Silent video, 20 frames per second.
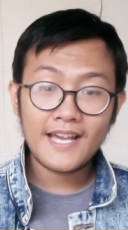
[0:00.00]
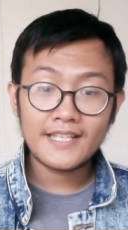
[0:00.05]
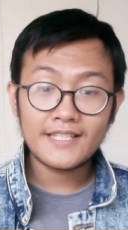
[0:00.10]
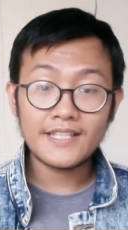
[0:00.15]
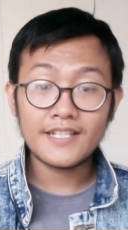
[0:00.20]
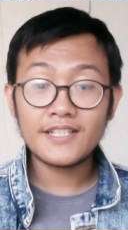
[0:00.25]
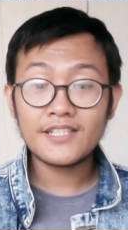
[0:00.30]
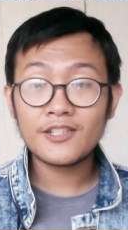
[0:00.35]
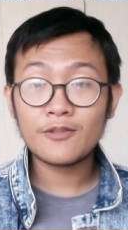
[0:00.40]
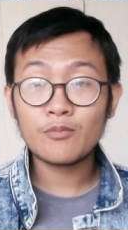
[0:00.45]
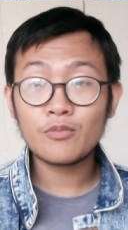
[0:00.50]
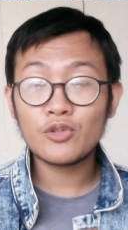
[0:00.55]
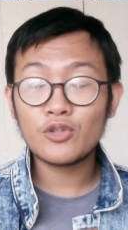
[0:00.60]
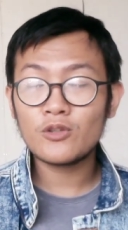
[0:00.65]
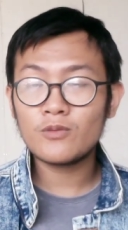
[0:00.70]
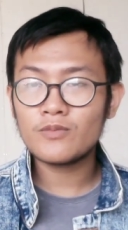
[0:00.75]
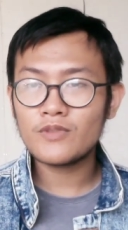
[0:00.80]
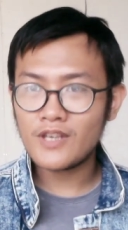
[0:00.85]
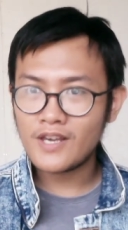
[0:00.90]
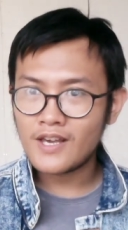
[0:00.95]
jadi
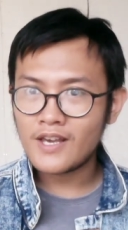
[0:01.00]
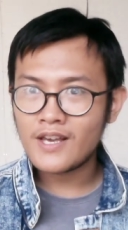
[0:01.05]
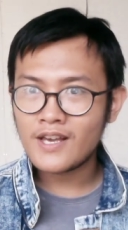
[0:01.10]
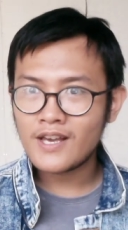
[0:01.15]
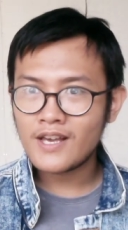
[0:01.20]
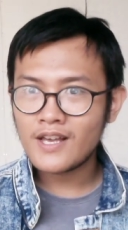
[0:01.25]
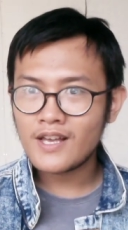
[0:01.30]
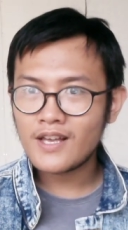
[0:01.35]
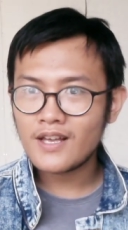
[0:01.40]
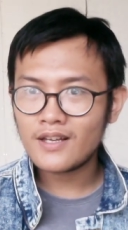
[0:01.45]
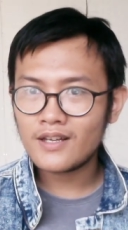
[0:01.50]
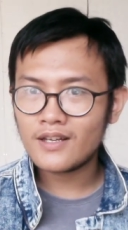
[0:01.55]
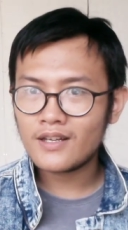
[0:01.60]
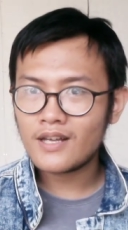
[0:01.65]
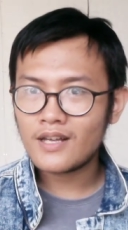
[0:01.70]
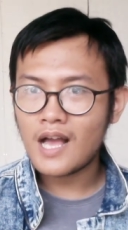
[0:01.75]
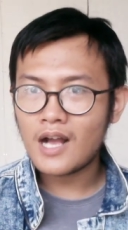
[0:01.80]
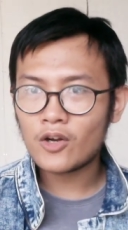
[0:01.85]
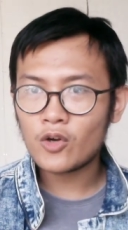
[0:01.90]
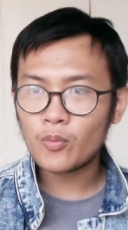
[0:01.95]
sebelumnya
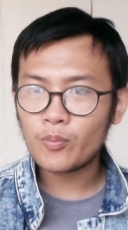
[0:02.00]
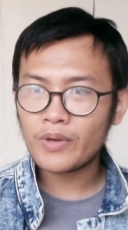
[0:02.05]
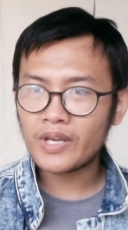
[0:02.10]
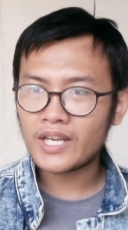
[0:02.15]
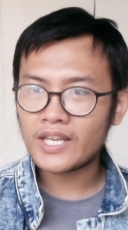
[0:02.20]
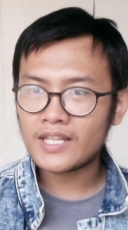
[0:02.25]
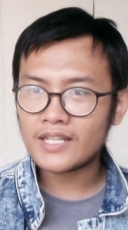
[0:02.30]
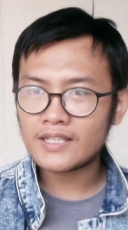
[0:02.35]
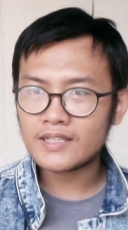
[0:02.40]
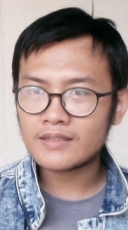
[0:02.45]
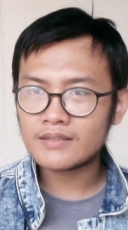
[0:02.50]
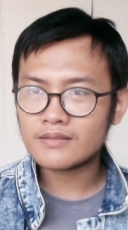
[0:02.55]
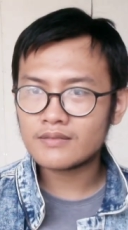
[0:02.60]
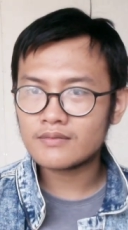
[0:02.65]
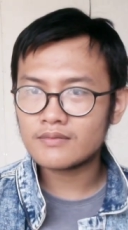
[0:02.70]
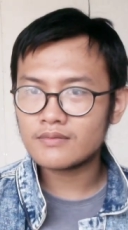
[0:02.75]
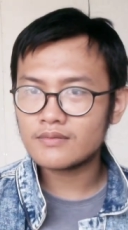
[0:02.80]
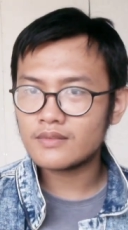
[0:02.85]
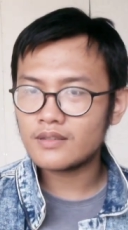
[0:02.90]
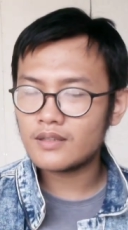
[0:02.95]
uh, aku pengen
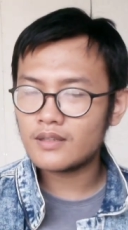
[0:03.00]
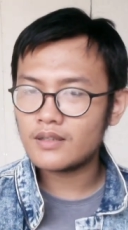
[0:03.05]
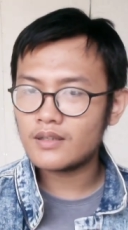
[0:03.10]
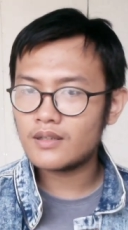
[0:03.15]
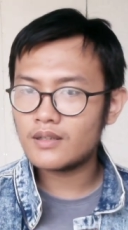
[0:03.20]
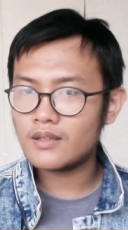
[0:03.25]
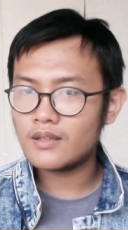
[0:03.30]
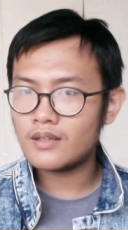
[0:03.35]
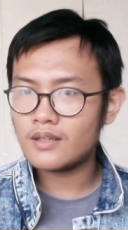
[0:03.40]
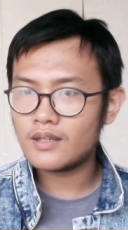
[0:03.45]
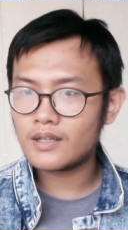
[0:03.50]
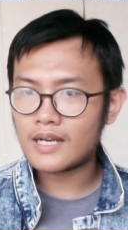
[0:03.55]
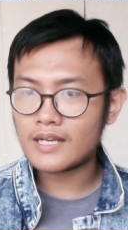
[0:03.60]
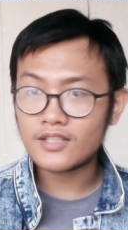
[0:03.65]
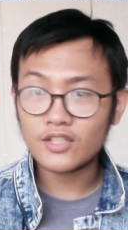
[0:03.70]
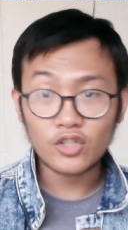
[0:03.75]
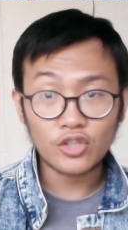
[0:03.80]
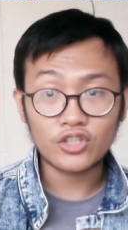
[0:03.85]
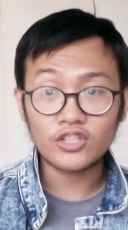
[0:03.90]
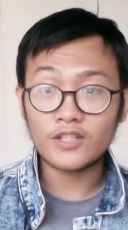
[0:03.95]
uh,
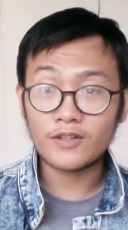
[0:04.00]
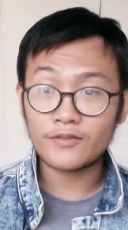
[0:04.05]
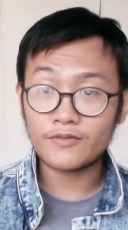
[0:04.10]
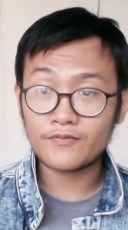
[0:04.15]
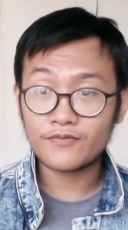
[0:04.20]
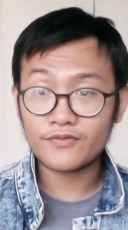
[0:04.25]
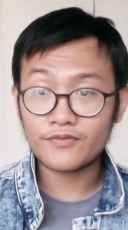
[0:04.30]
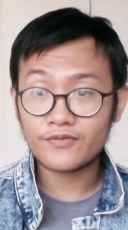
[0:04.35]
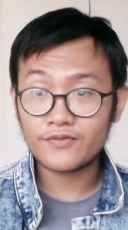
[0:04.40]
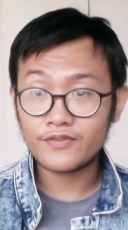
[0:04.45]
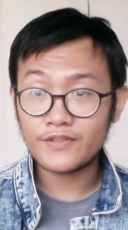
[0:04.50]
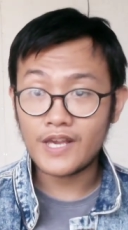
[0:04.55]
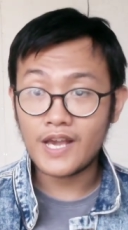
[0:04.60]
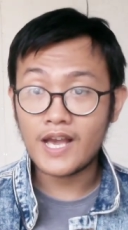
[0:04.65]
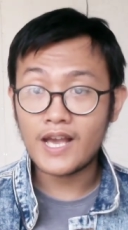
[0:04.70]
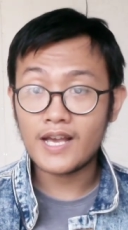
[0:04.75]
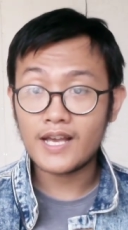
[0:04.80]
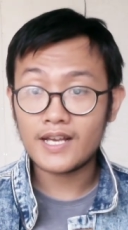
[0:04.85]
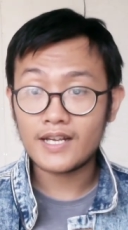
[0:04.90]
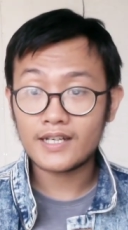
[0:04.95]
kasih notif, ya,
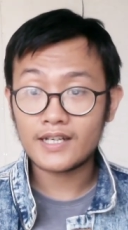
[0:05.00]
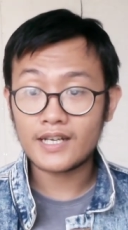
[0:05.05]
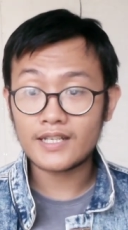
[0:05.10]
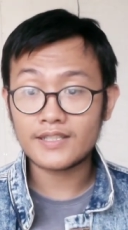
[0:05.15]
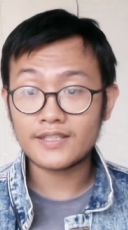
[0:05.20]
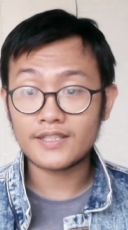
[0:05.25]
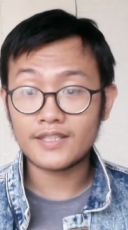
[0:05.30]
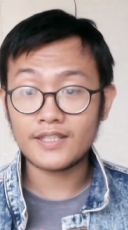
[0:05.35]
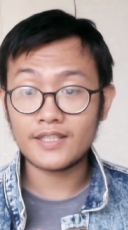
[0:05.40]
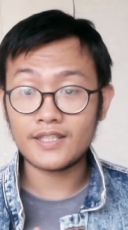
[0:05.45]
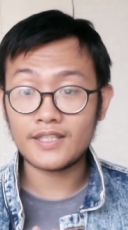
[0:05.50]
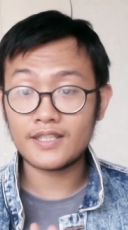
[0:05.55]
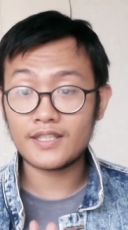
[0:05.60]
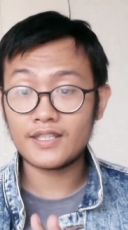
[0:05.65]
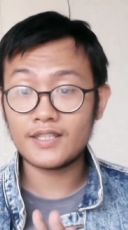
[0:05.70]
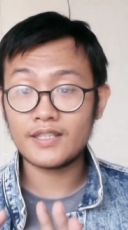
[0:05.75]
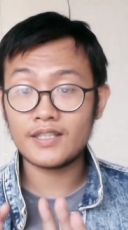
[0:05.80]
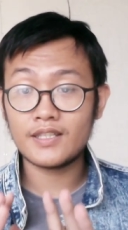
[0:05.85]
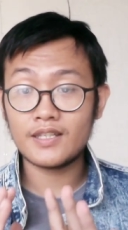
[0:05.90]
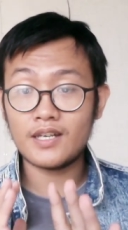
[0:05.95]
yeah, kasih
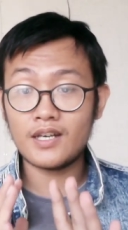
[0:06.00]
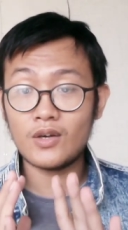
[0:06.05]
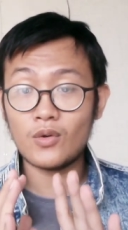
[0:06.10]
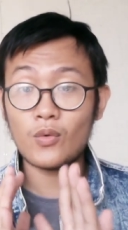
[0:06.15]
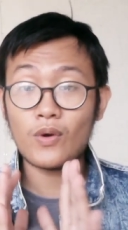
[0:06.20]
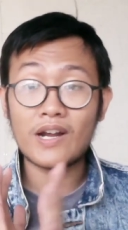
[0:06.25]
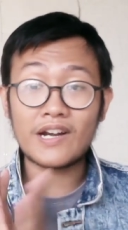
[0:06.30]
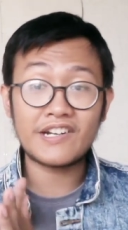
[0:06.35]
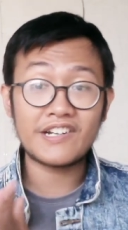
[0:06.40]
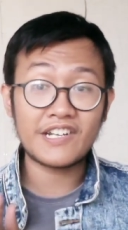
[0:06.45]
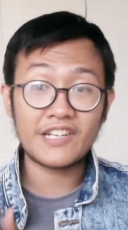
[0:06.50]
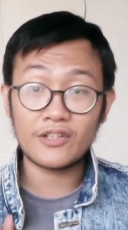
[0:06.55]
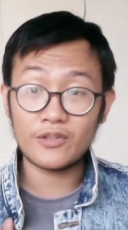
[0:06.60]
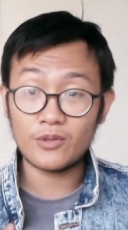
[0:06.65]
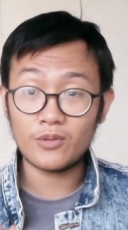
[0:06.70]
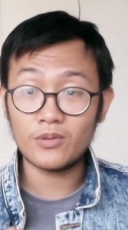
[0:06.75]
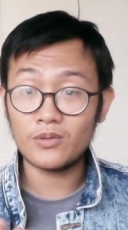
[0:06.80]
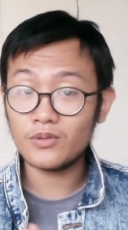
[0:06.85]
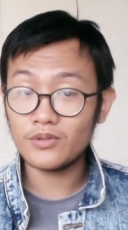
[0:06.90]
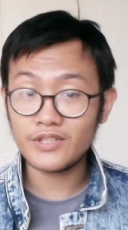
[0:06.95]
uh, warning
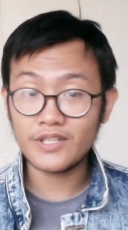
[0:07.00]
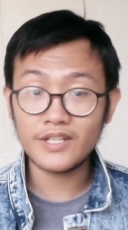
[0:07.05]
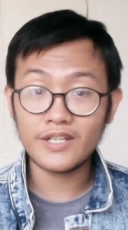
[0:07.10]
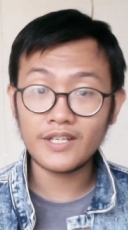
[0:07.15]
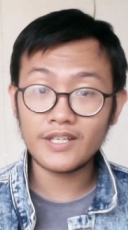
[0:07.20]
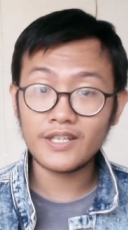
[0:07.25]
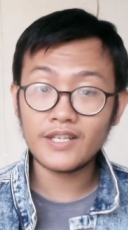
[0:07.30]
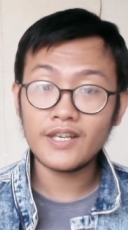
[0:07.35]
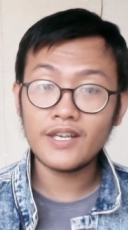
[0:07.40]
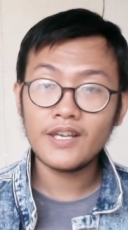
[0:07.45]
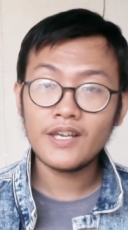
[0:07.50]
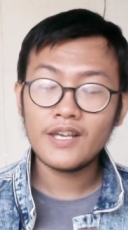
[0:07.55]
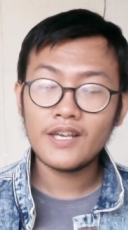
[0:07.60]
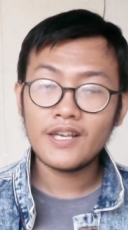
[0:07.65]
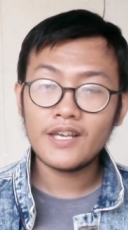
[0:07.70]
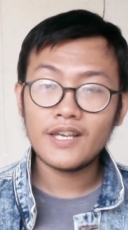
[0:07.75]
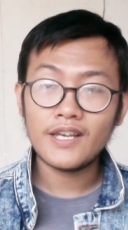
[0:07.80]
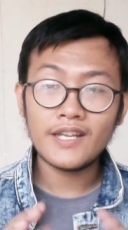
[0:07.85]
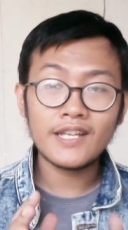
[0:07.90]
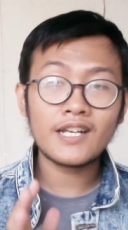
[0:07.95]
dulu. Jadi
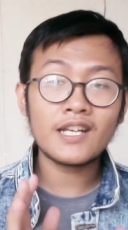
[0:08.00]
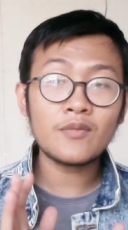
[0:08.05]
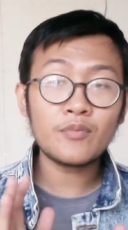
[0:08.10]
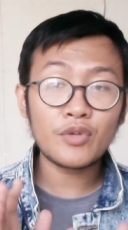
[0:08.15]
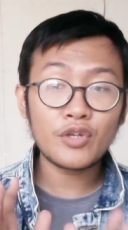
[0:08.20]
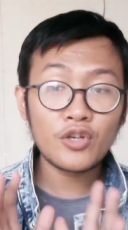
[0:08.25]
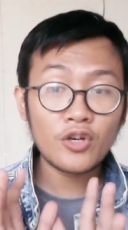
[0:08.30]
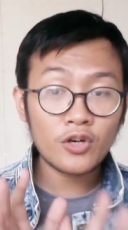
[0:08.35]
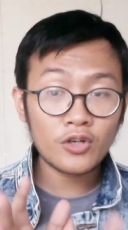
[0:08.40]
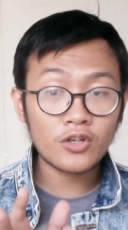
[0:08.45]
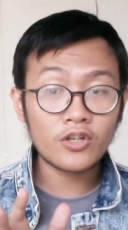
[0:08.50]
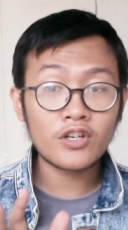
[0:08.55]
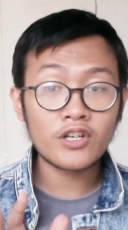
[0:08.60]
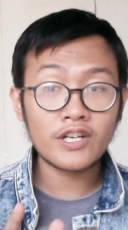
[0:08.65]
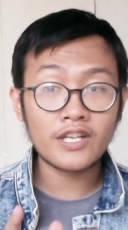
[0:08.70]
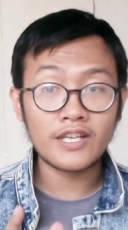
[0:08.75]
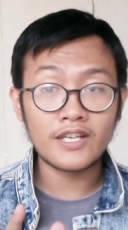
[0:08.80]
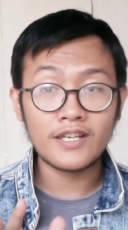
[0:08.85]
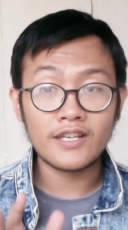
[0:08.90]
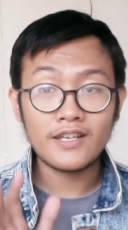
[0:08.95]
ini kan video horor
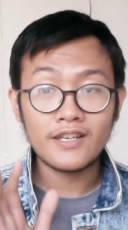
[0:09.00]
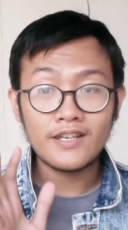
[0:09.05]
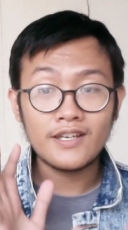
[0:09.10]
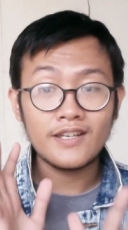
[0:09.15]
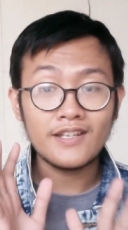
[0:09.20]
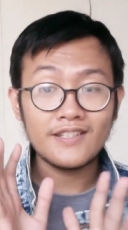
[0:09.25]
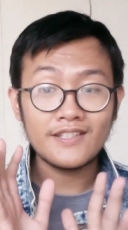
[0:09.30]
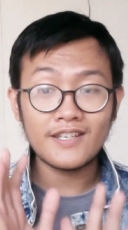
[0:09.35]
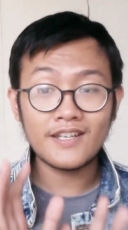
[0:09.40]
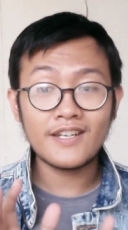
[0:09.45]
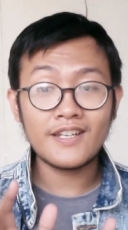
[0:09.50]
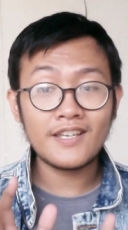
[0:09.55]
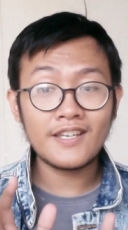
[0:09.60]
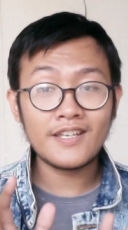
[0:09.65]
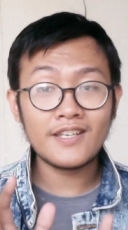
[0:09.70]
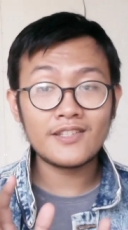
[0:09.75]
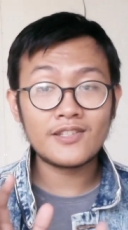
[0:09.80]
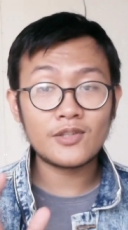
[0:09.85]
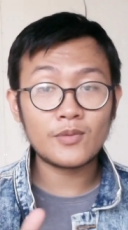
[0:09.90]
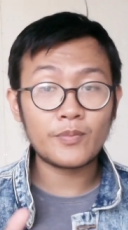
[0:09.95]
nih,
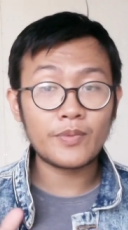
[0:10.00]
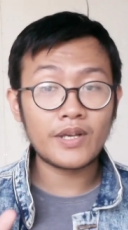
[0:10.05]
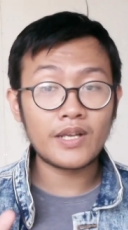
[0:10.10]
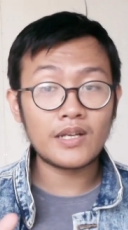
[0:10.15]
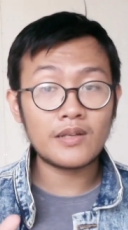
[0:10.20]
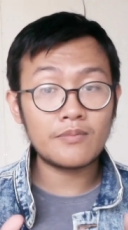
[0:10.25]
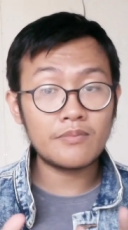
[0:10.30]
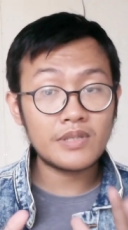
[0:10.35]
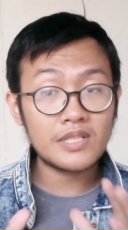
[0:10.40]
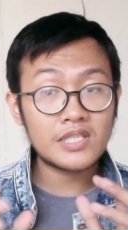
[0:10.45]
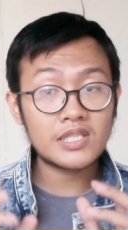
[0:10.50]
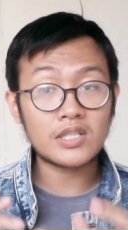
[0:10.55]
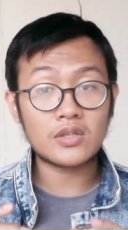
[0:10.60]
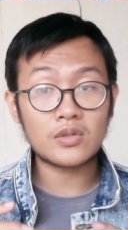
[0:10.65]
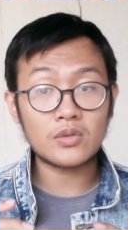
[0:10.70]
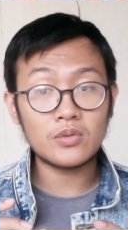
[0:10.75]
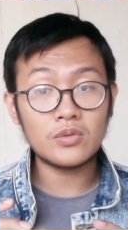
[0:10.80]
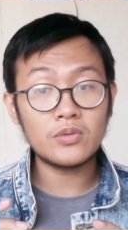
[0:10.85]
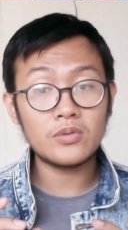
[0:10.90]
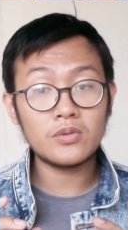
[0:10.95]
jadi supaya lebih
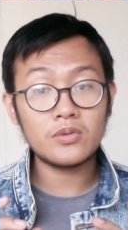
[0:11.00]
seru.